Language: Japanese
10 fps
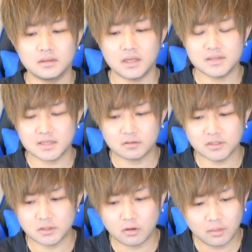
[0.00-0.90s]
で、SS の
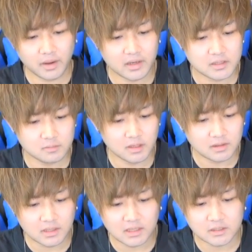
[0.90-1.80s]
自強化倍率も
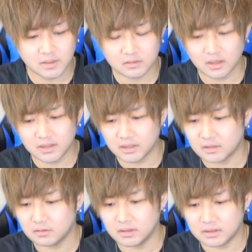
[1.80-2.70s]
1.1 倍とかなり
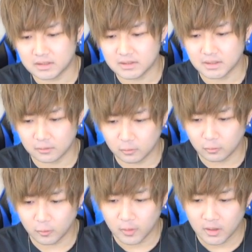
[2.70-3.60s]
低いんですけ
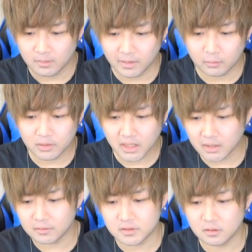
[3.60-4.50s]
ど、まあ、この
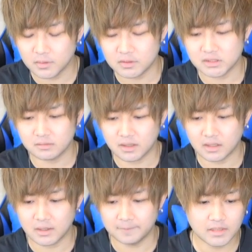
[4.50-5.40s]
キャラの強みとして
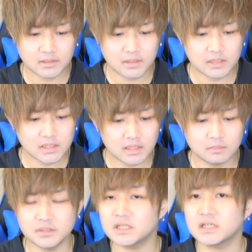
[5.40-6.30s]
は、一定期
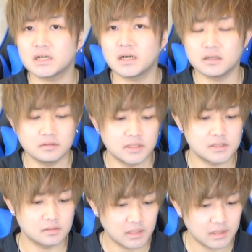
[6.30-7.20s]
間無敵化があるんで
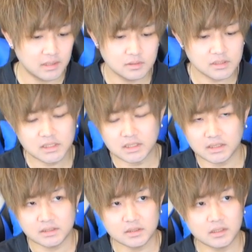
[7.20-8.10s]
すよね。自身
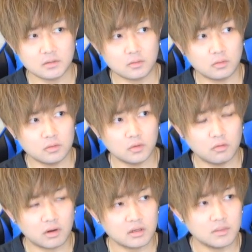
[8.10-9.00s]
が次の行動
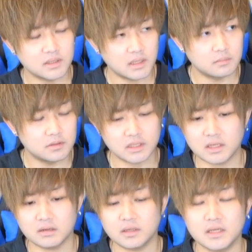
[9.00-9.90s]
終わるまで無
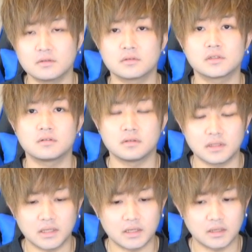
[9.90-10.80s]
敵化を継続するん
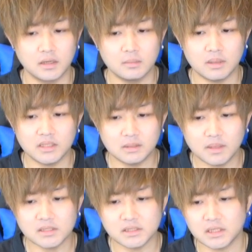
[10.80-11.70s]
で、まあ、非
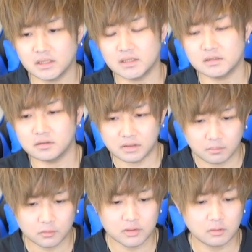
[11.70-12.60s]
ダメージ軽減するには
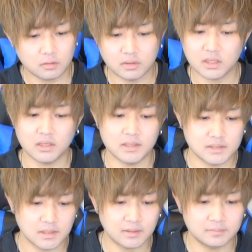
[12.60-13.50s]
もってこいのキャラで
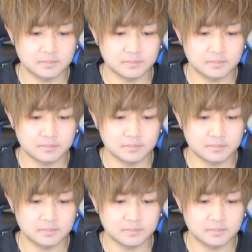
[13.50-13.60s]
すね。